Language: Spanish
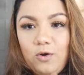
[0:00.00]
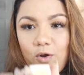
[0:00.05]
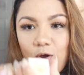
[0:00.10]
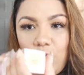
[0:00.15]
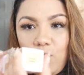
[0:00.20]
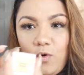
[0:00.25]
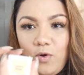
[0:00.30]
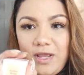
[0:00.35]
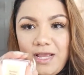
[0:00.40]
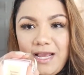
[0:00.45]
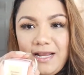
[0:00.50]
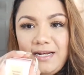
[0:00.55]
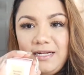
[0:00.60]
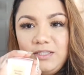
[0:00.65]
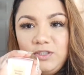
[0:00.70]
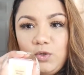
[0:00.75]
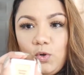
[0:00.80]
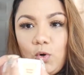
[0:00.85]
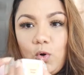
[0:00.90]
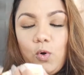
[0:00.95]
lo escogí en
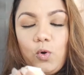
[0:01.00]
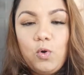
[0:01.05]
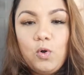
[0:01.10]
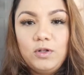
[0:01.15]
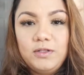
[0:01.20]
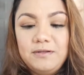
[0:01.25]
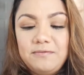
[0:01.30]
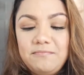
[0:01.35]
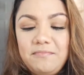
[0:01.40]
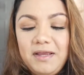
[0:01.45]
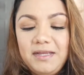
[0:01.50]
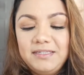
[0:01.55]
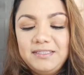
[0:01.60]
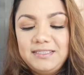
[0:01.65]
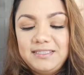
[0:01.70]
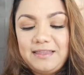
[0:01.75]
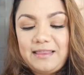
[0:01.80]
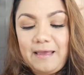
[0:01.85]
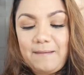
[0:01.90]
el tono Golden Beige,